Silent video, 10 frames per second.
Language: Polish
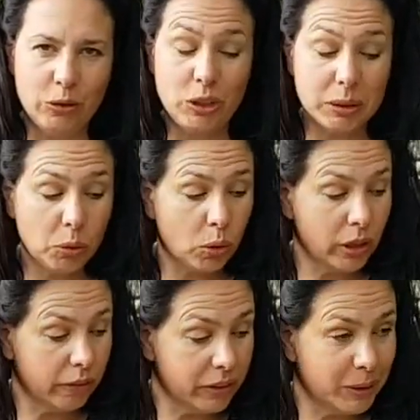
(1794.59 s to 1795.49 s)
Już jestem
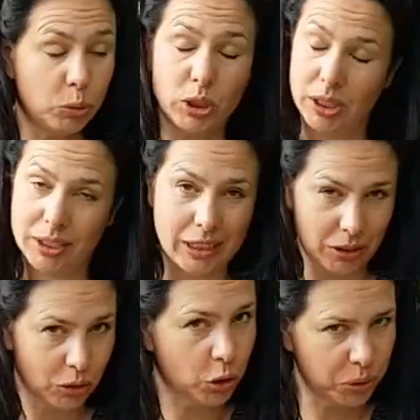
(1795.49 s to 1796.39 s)
głodna, więc muszę zaraz
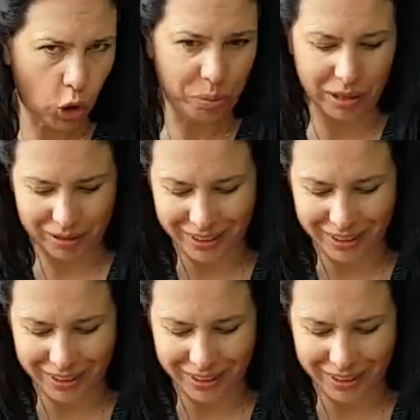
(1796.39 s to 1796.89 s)
zacząć robić obiad.